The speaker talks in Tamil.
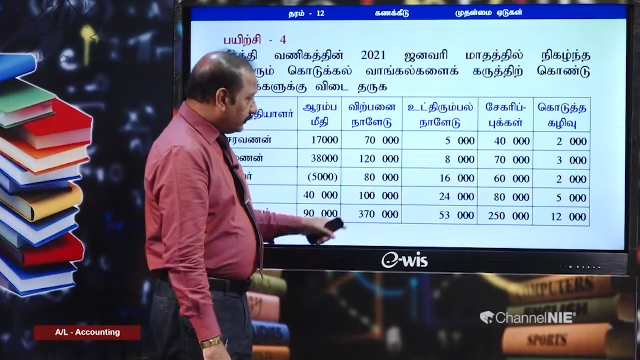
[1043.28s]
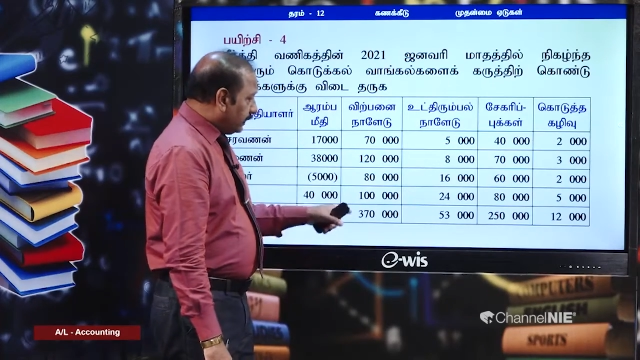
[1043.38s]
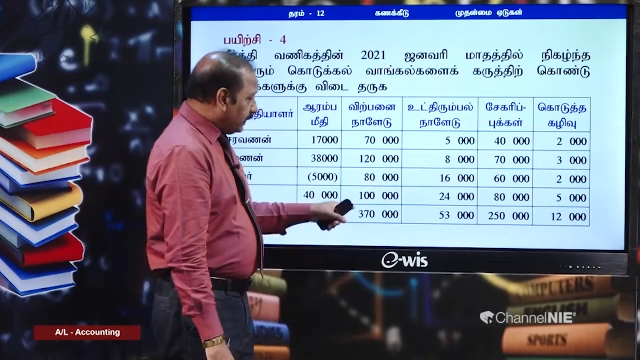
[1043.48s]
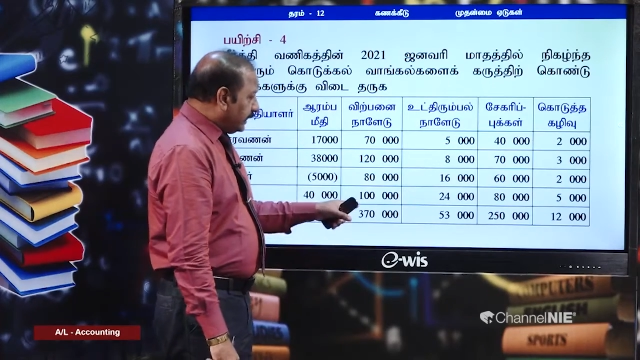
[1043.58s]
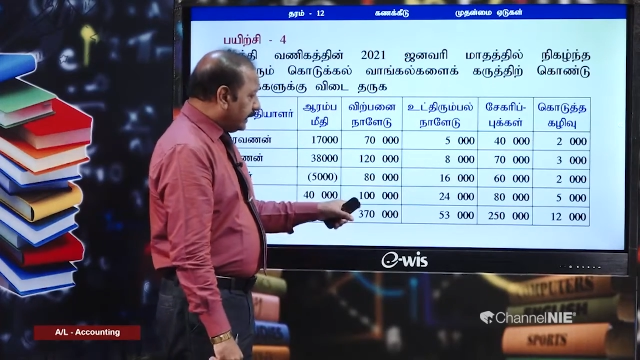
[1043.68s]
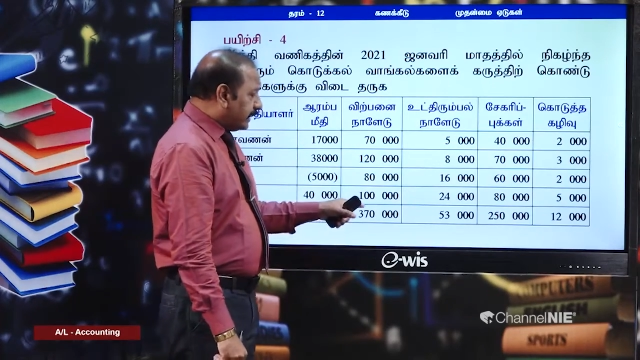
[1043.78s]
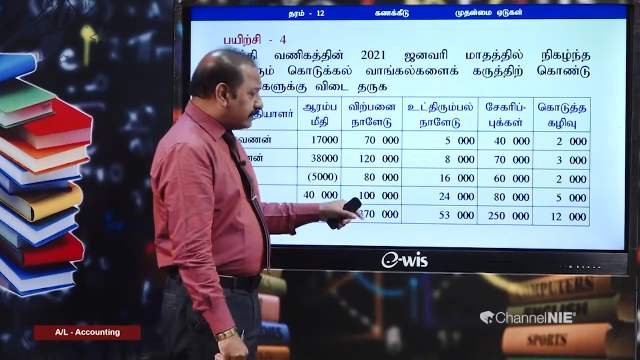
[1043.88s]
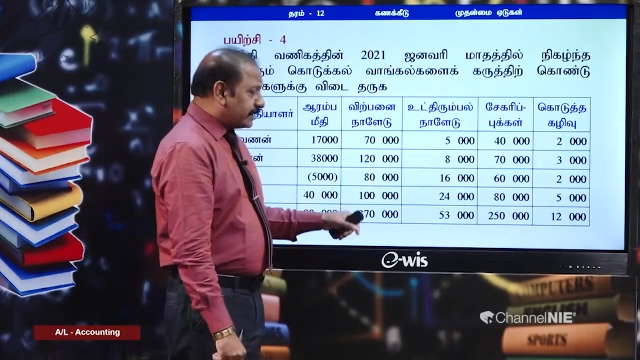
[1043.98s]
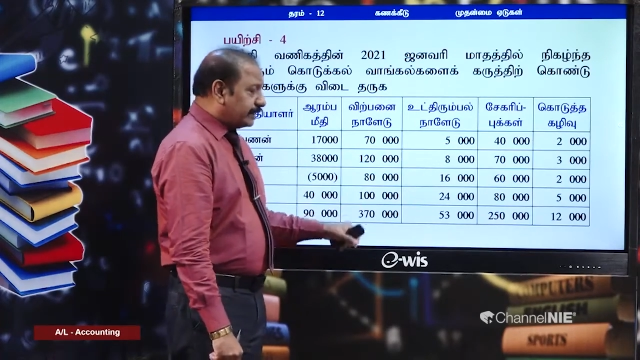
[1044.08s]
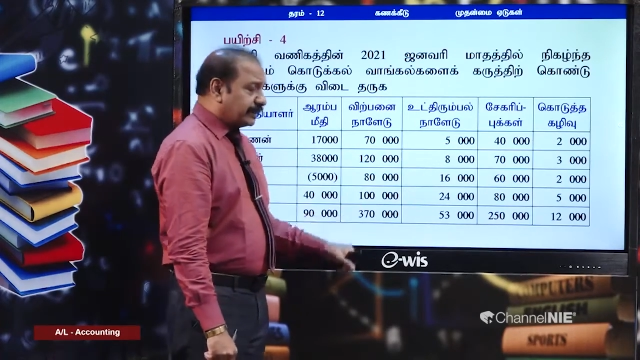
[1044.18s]
இங்கே என்ன
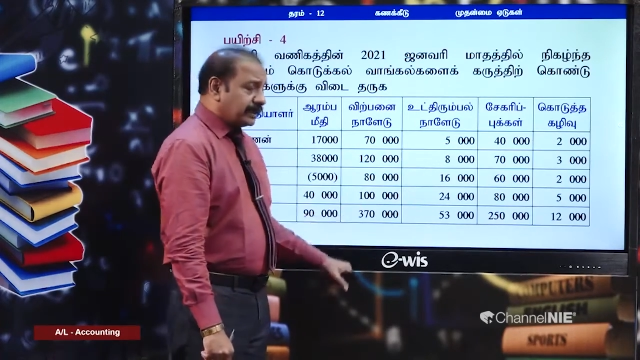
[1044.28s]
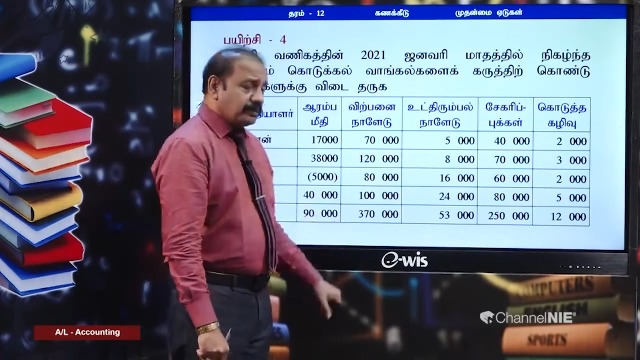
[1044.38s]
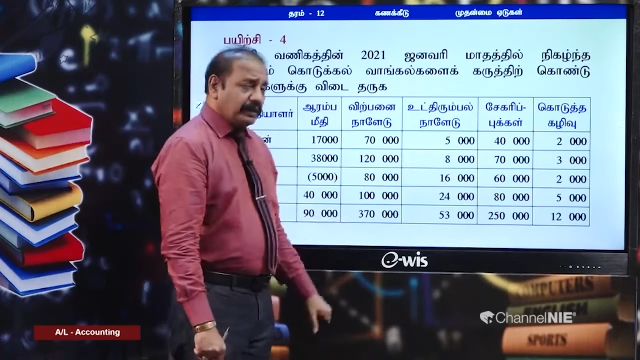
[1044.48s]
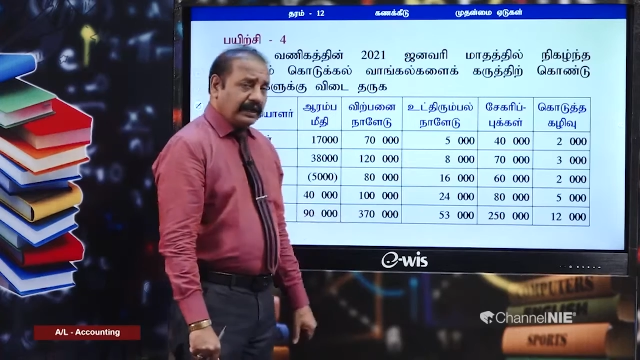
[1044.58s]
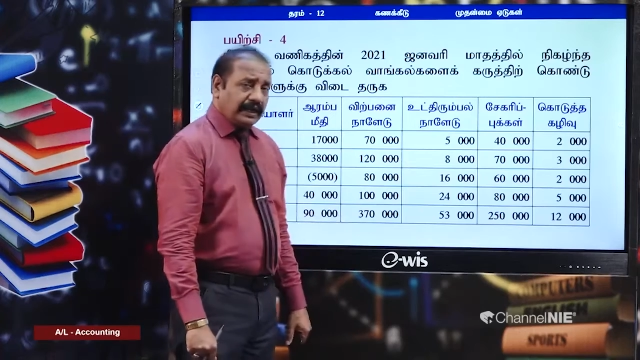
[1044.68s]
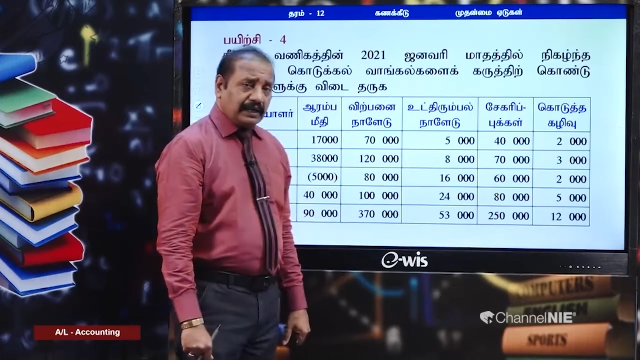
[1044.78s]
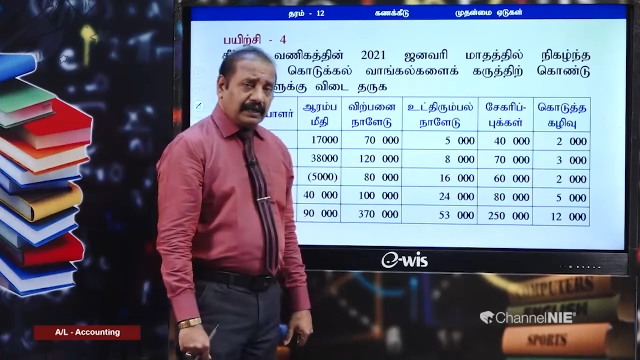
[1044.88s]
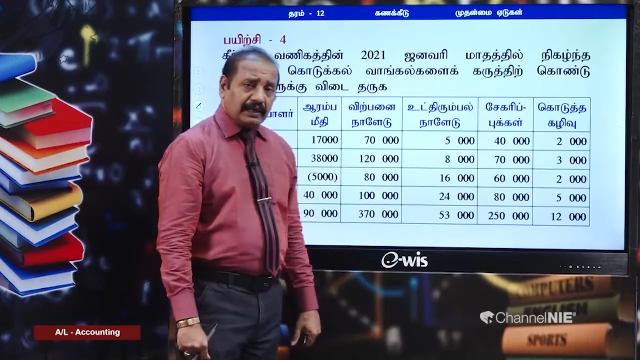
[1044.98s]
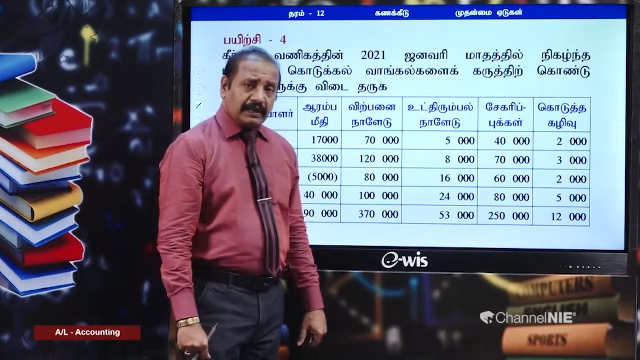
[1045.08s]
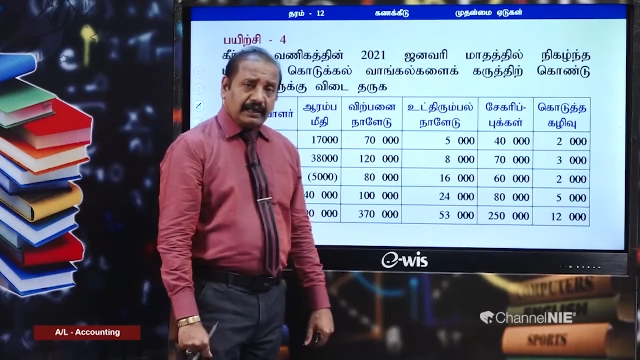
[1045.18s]
செய்ய வேண்டும் பிள்ளையால்
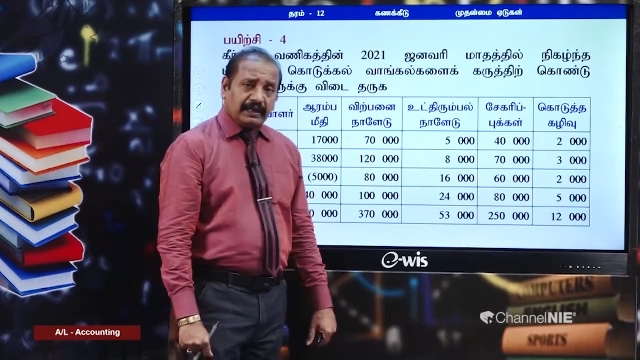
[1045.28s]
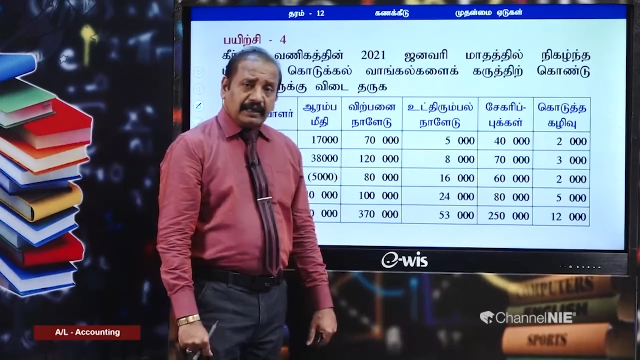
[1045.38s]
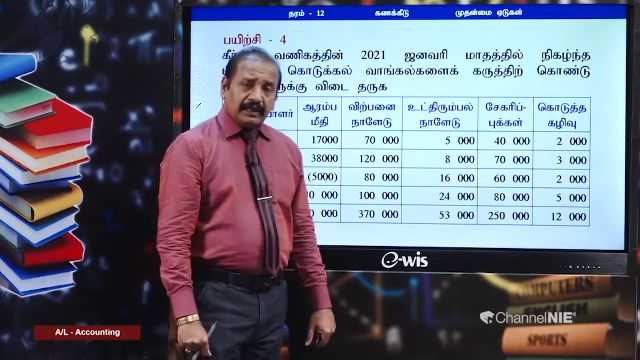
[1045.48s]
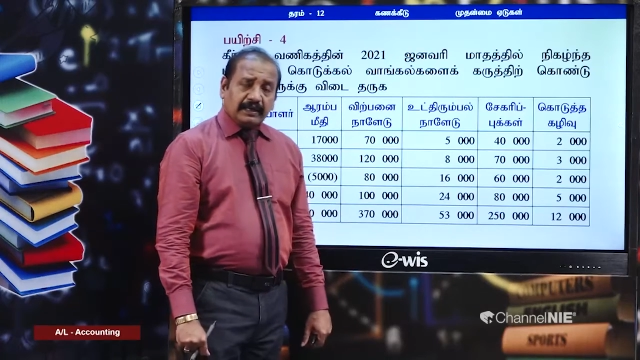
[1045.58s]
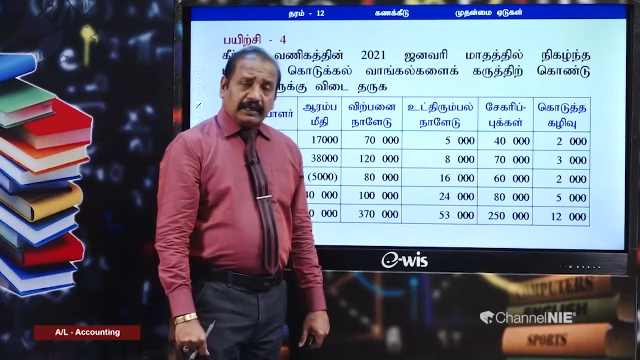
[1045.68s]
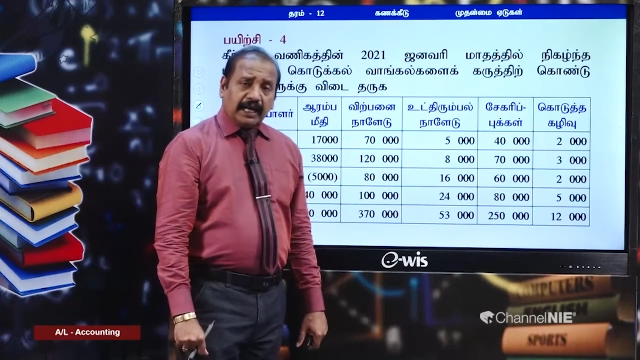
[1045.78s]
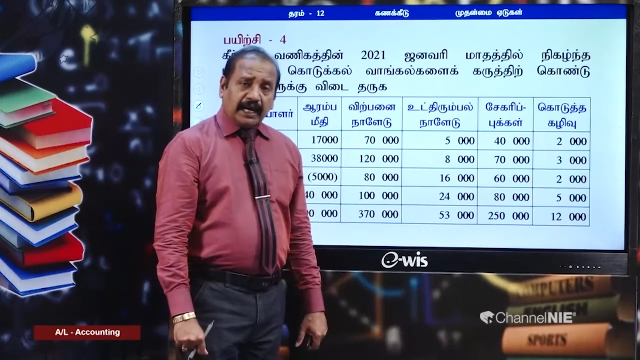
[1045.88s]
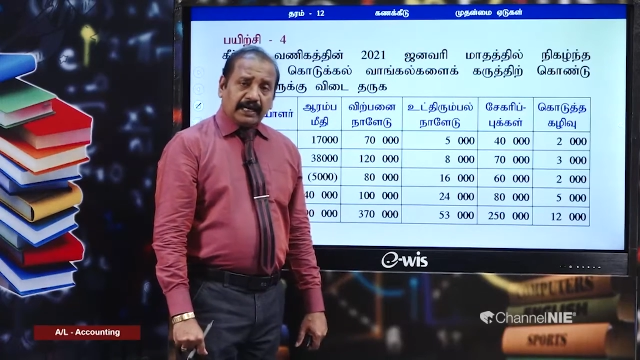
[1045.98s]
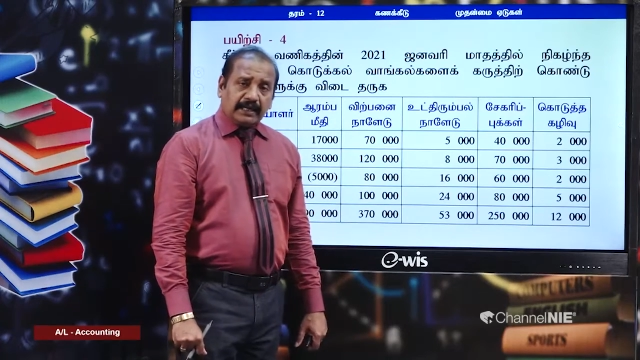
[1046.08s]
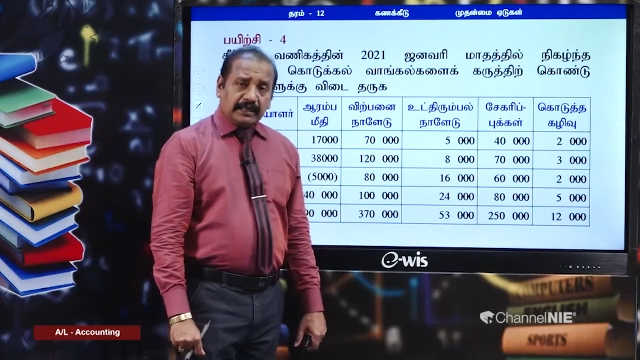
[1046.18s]

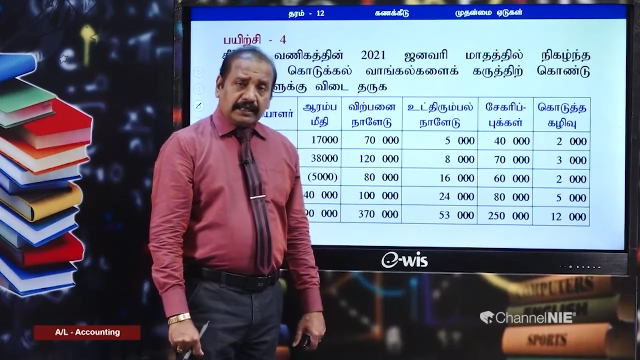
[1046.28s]
நாங்கள்